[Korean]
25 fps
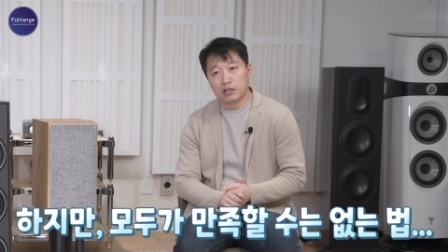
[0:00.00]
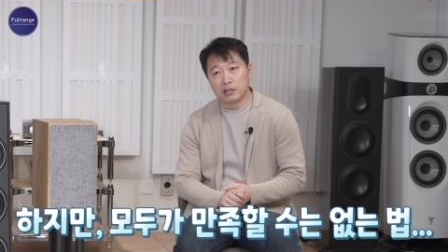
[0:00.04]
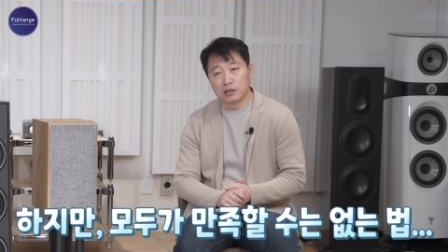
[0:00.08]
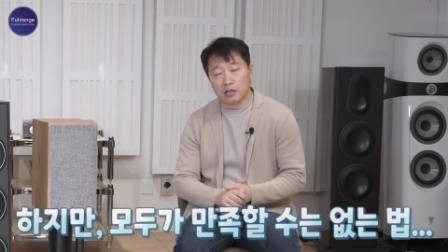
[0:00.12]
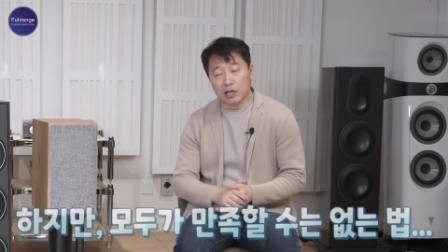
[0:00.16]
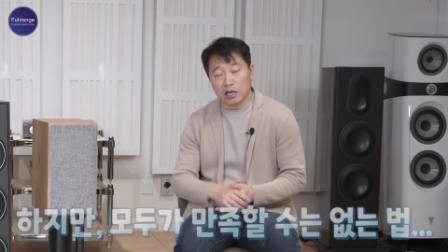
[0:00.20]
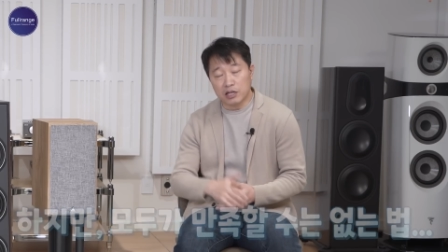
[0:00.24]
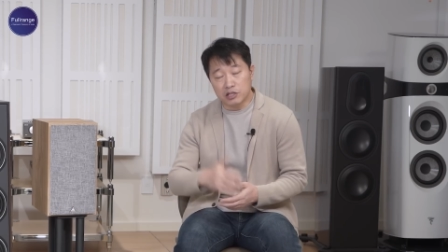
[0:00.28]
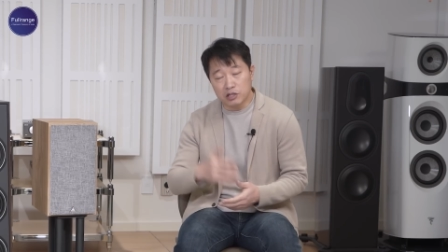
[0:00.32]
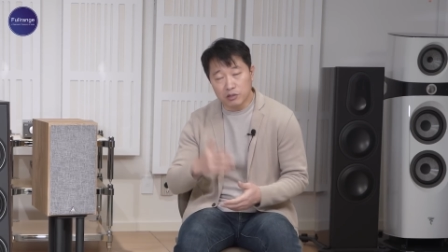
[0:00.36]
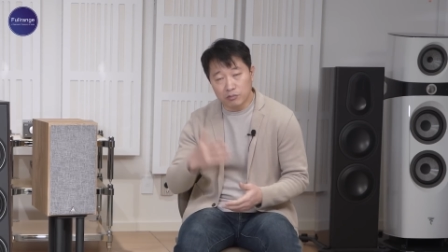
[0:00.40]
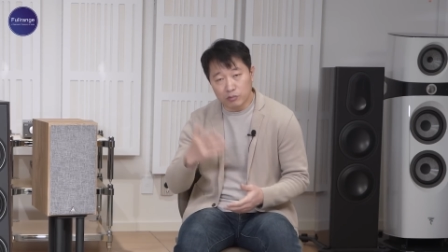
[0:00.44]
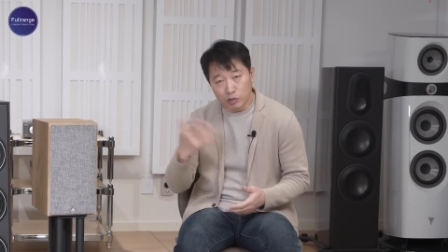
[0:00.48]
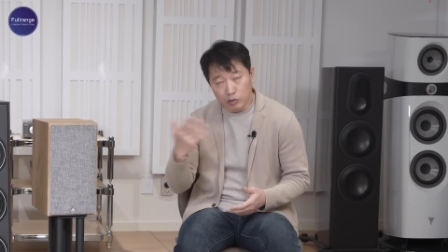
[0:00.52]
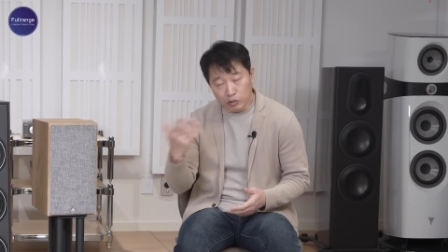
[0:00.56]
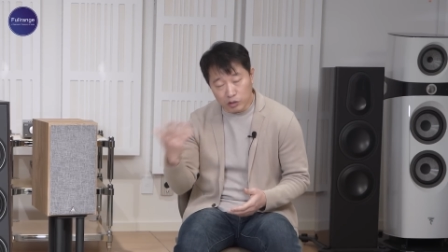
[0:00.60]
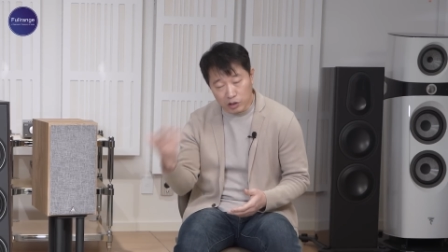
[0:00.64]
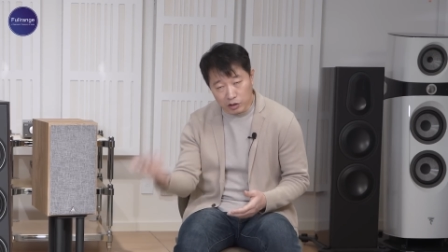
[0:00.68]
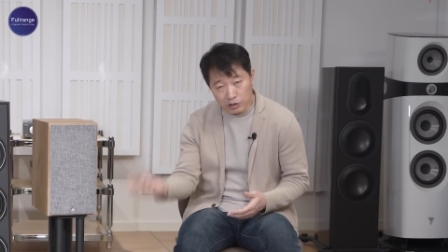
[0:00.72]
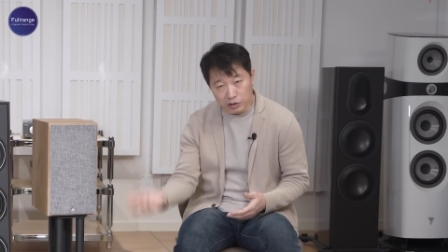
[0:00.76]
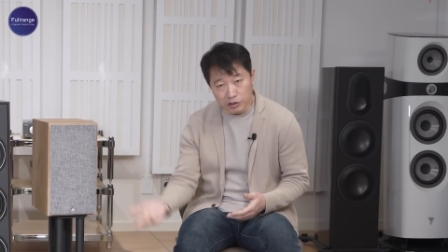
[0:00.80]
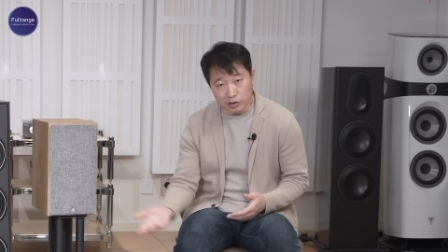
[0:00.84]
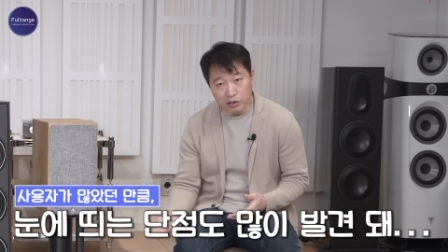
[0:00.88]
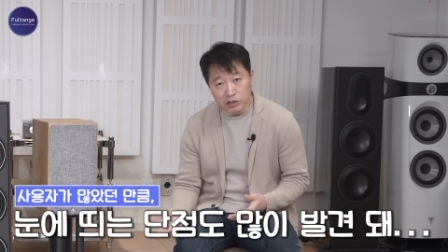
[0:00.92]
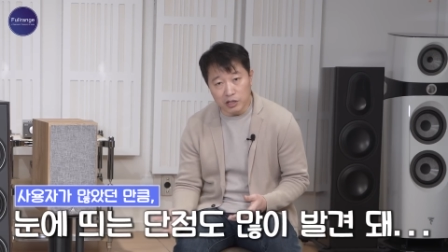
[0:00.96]
단점도
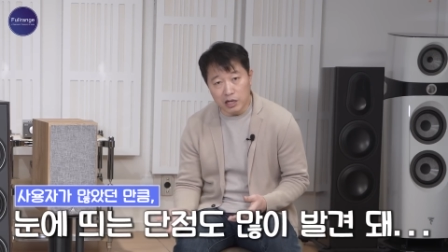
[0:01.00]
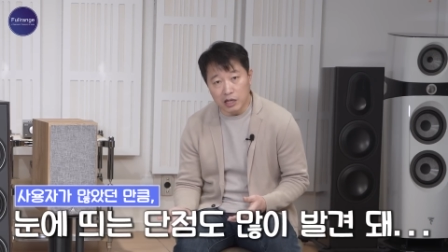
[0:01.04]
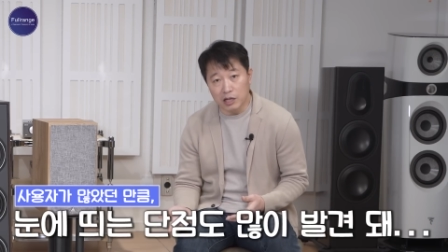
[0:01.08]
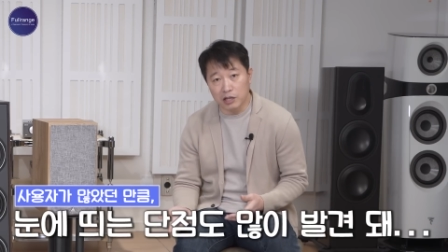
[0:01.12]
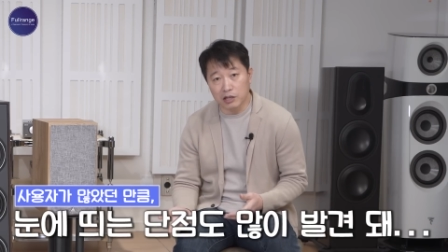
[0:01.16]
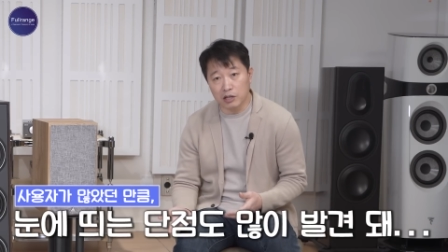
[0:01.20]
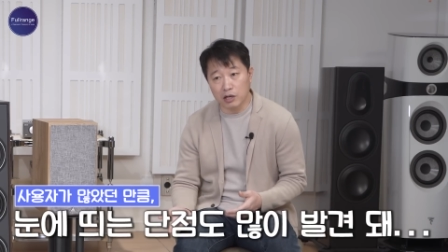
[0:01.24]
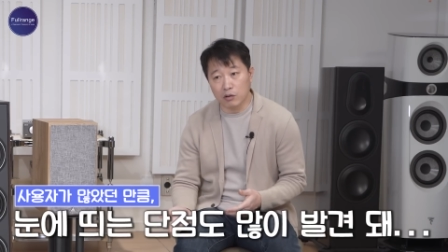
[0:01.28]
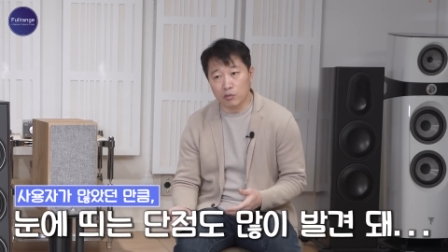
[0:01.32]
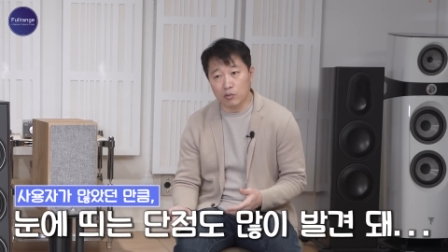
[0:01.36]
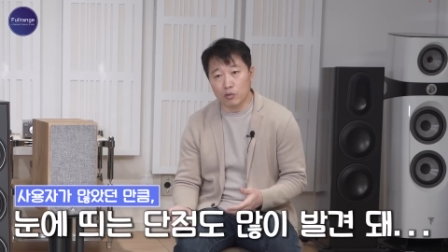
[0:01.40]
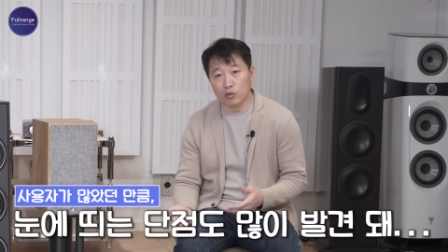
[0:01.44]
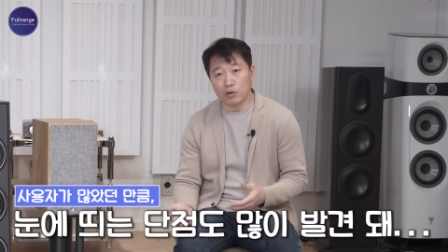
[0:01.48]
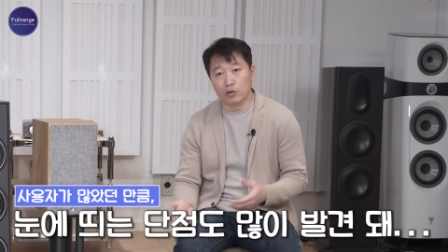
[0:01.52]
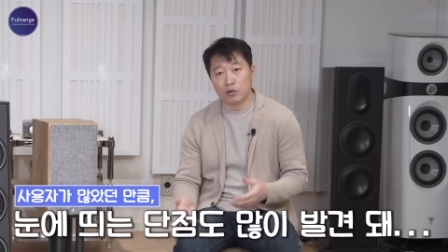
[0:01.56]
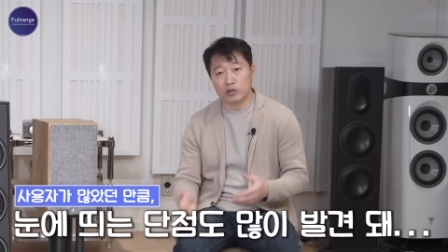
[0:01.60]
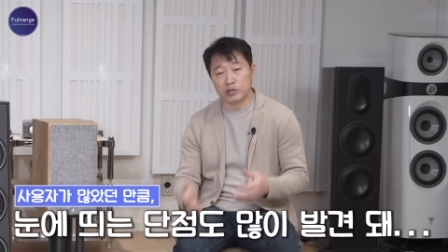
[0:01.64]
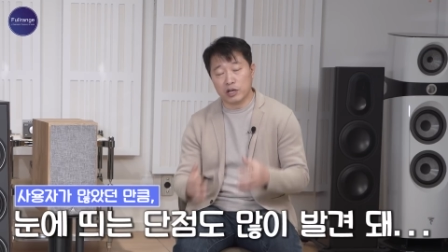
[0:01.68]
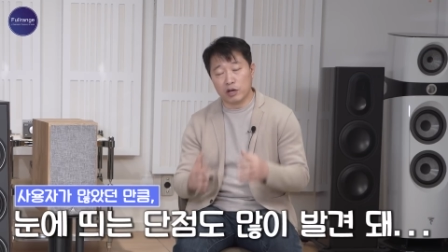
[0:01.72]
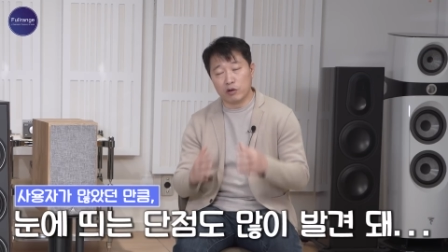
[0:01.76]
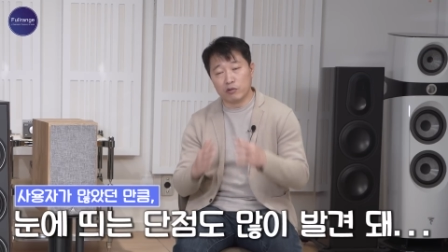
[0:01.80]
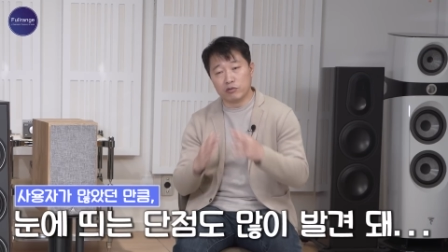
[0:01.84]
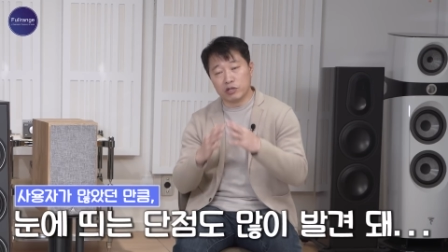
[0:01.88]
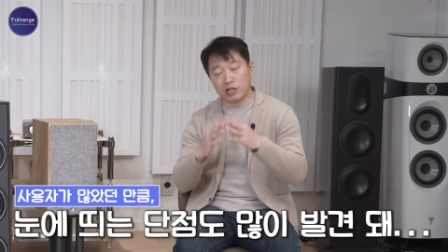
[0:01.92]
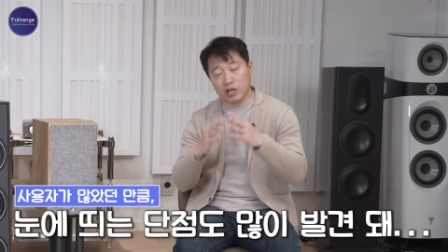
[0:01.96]
더 드러나게 되고
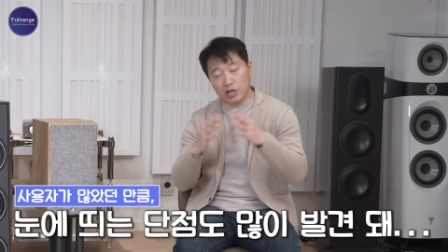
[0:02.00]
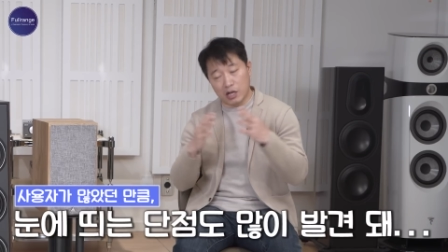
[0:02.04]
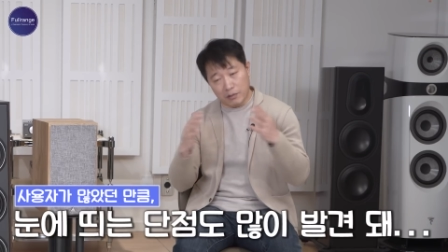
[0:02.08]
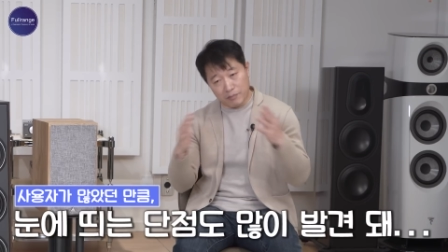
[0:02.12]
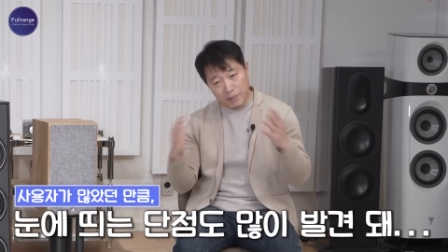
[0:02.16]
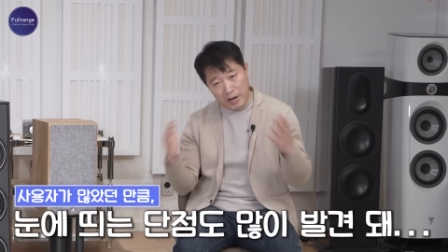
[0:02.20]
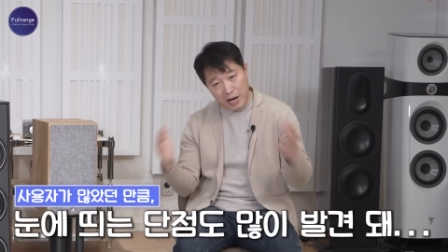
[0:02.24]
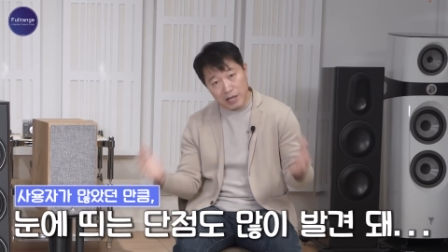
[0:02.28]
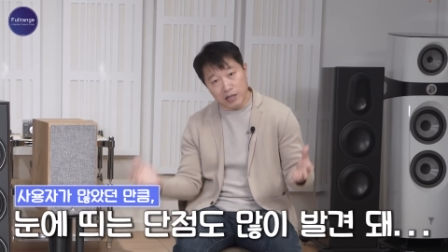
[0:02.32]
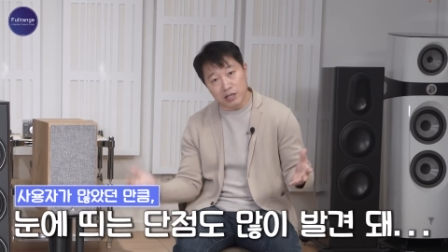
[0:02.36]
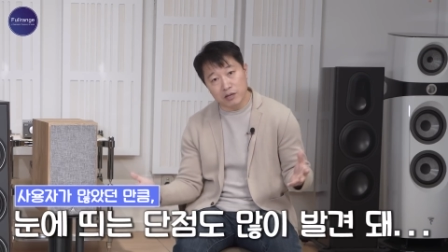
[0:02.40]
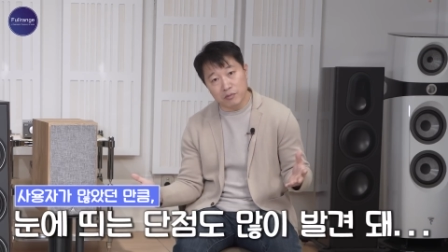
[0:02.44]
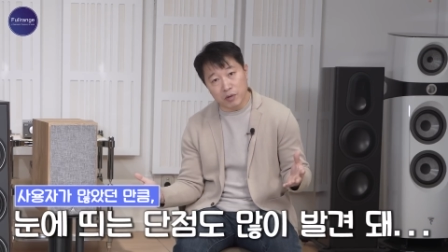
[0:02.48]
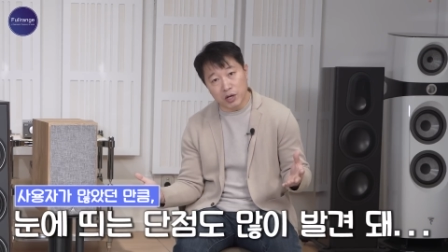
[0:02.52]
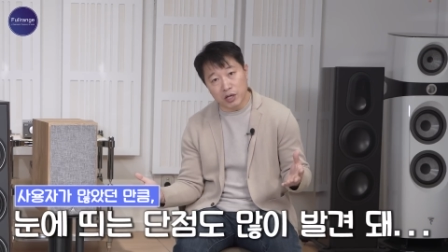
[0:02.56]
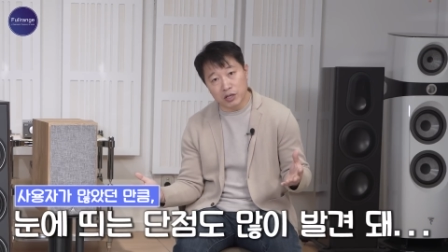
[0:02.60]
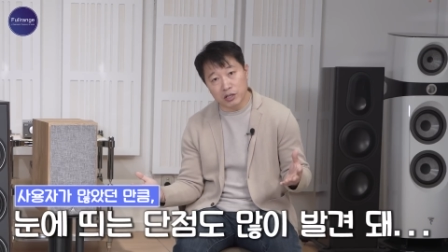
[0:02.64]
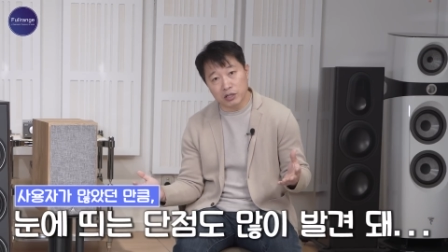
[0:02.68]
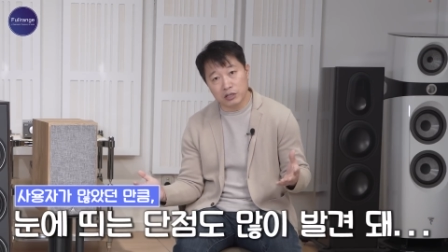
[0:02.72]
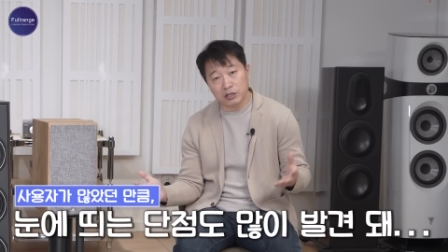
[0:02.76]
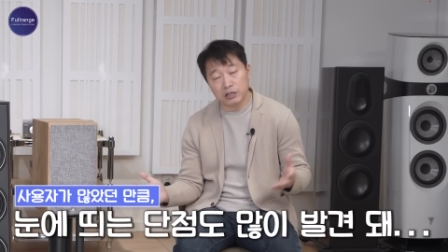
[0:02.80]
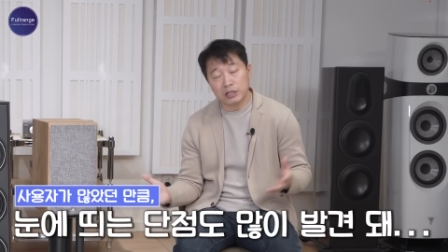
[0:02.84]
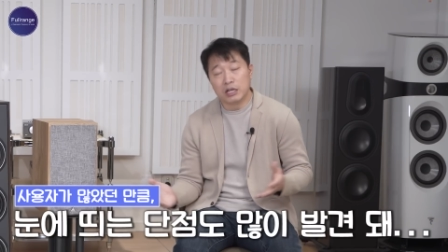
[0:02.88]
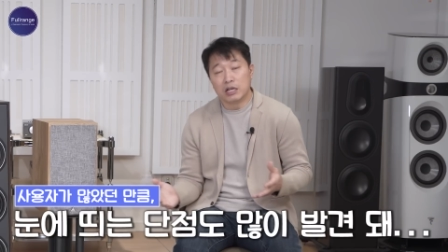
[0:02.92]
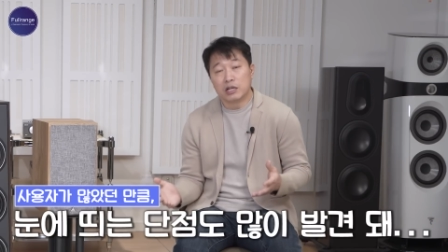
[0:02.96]
사용자가
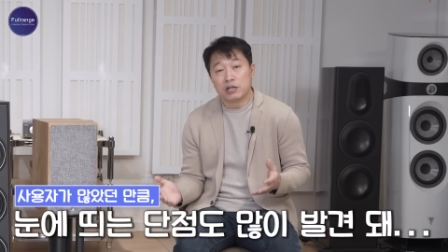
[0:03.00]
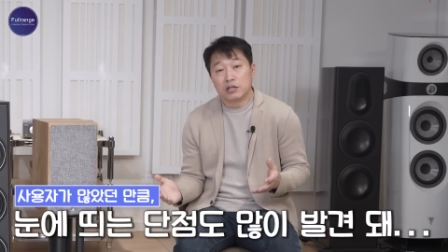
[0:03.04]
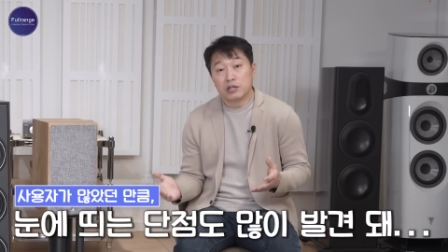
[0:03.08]
많으면은